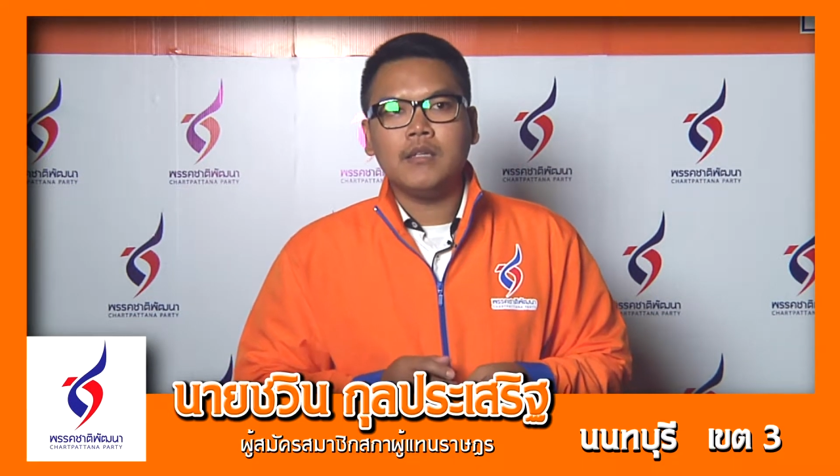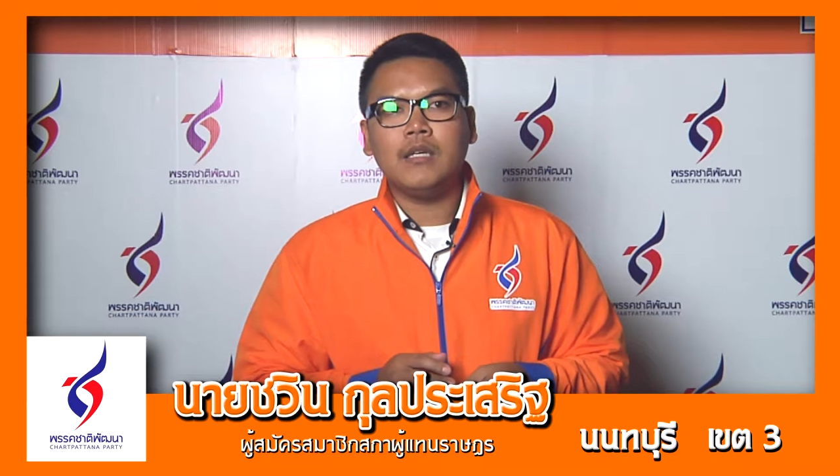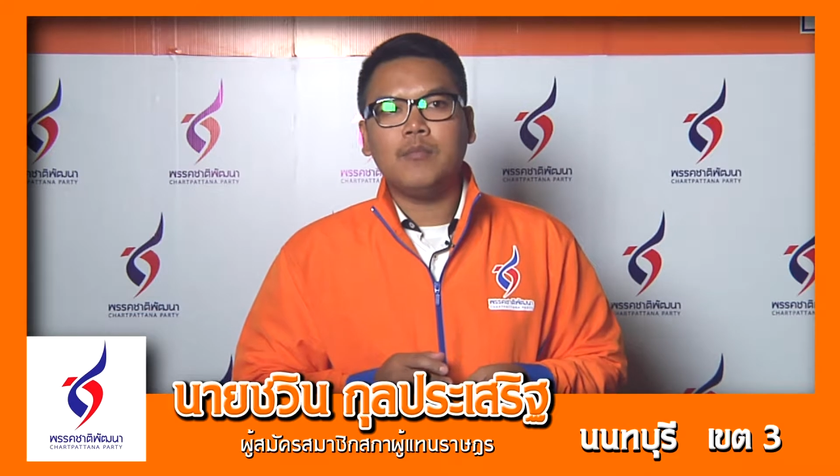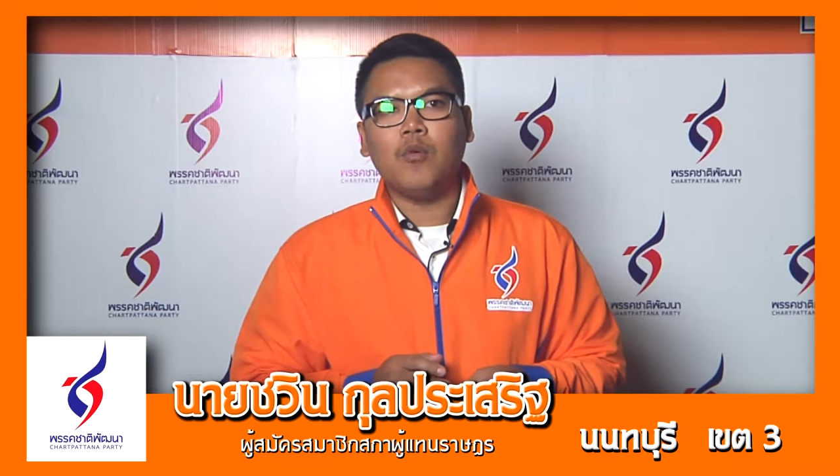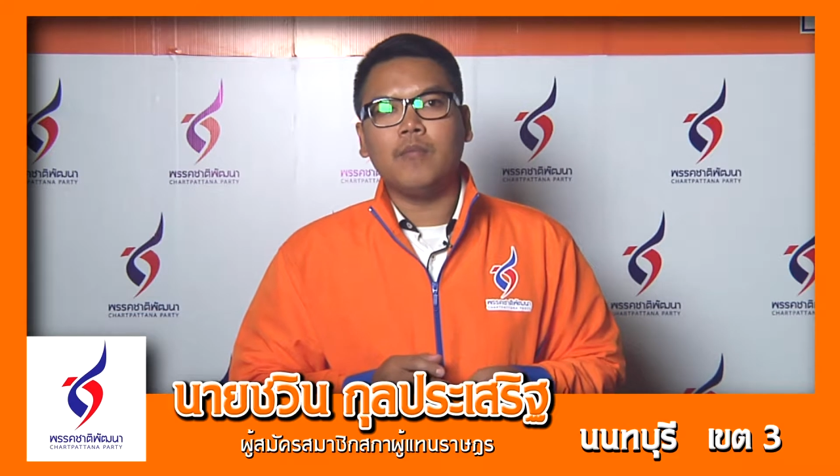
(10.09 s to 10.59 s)

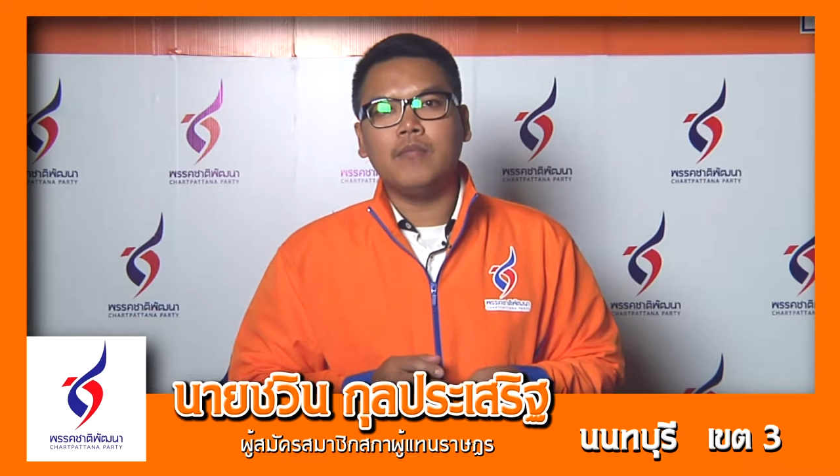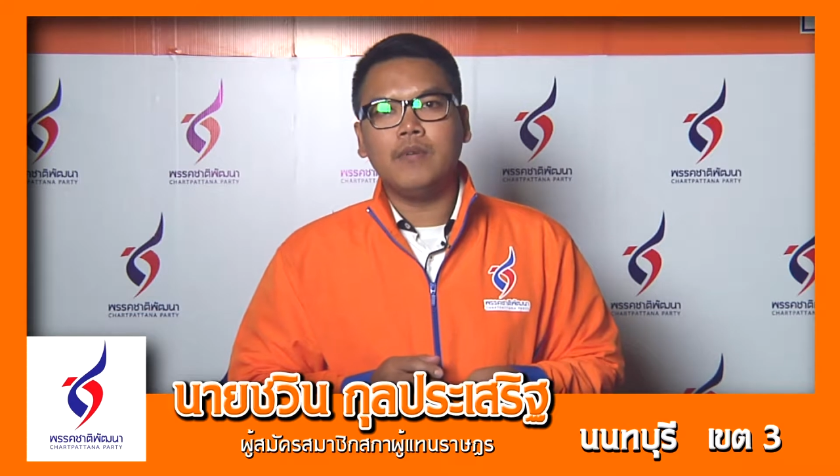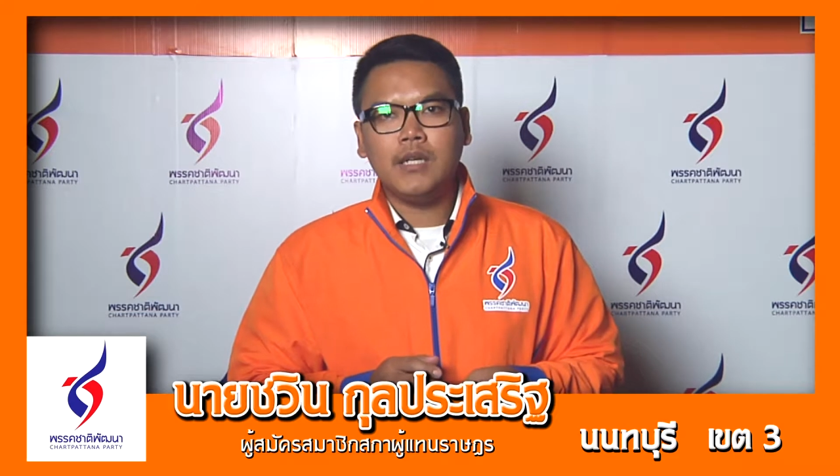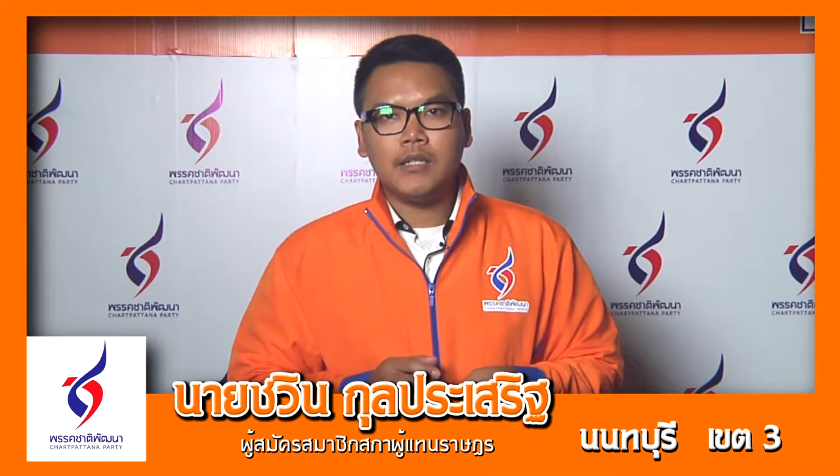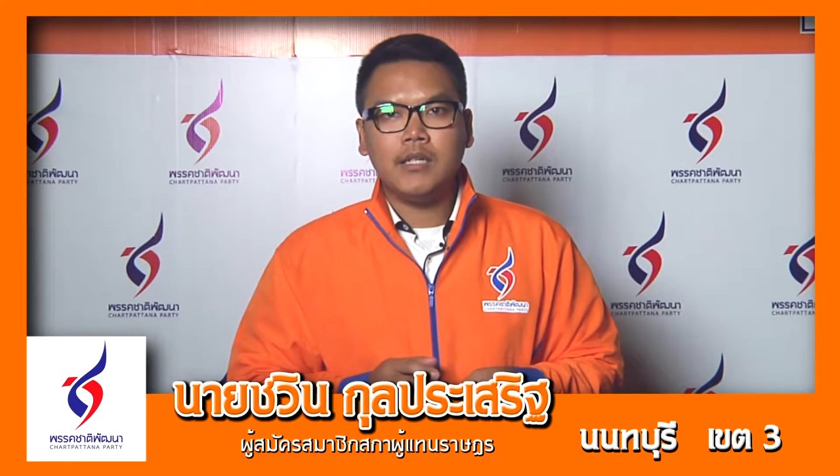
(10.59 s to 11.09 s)
ที่ผม
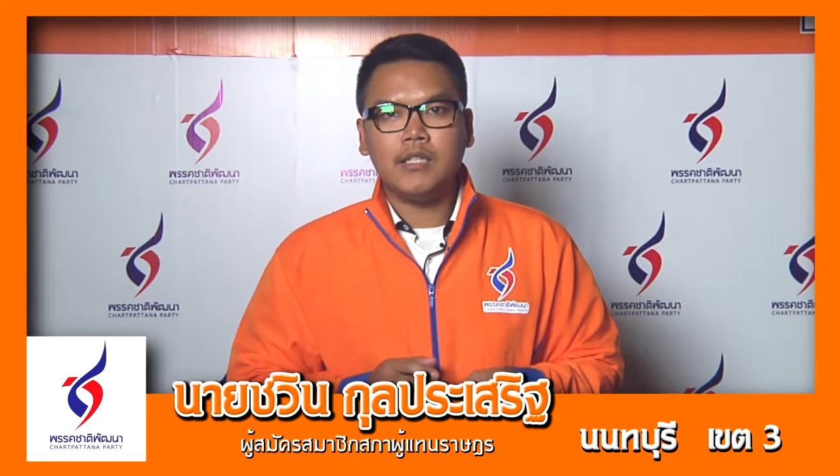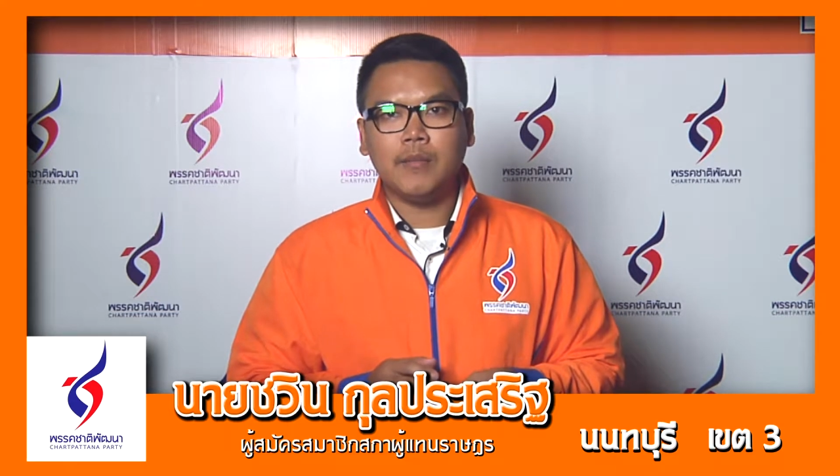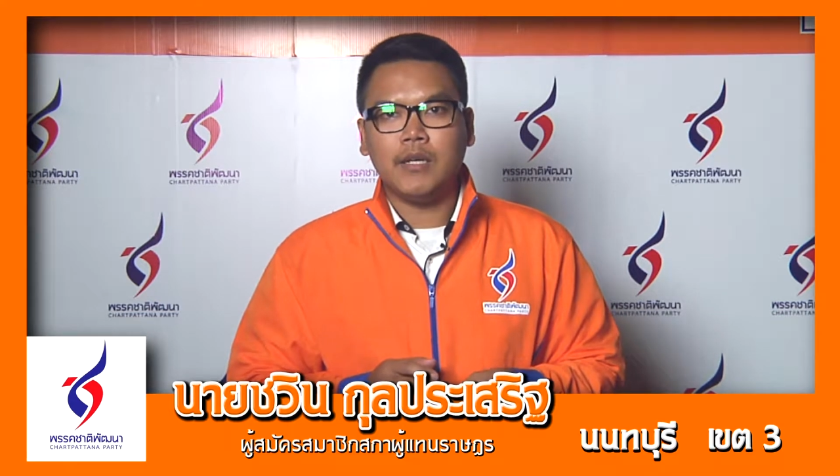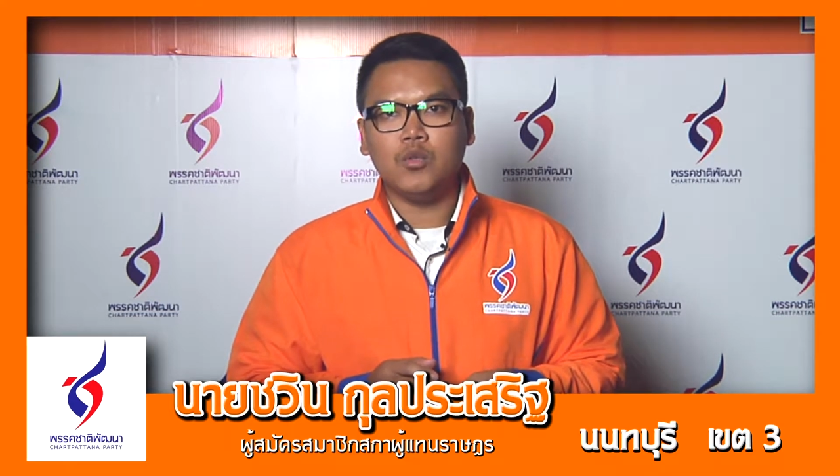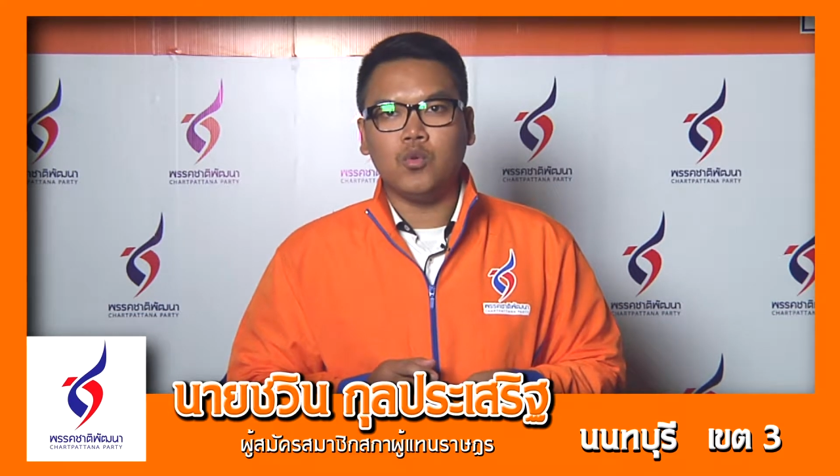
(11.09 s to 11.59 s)
เลือกที่จะ
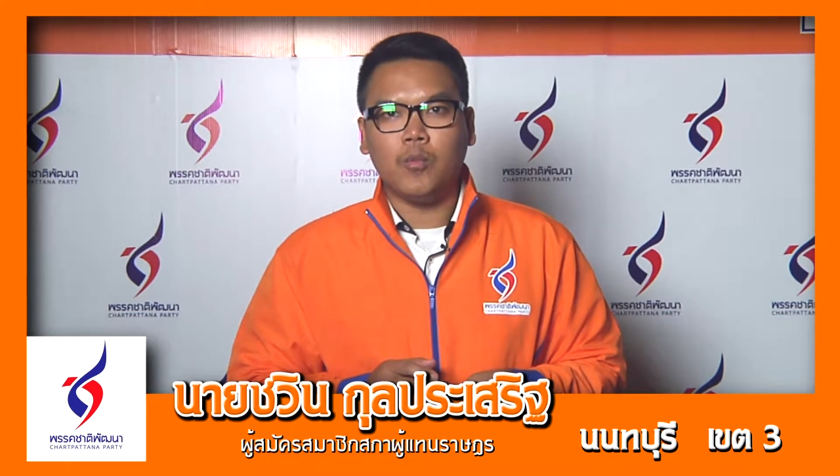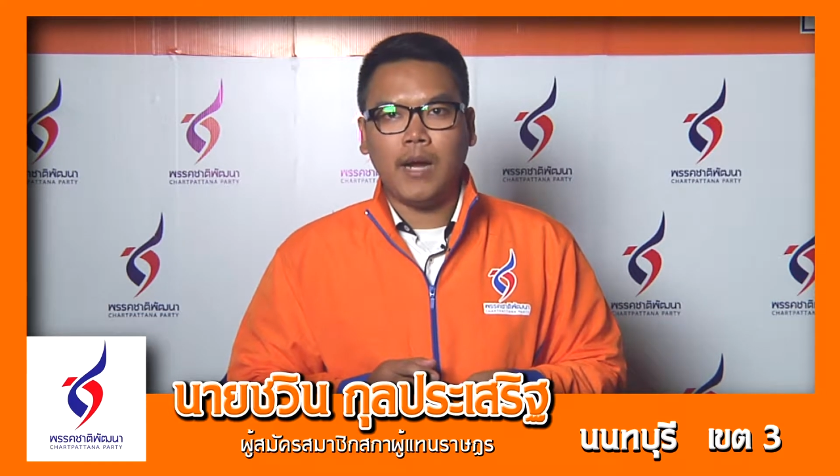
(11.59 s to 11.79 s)
มาอยู่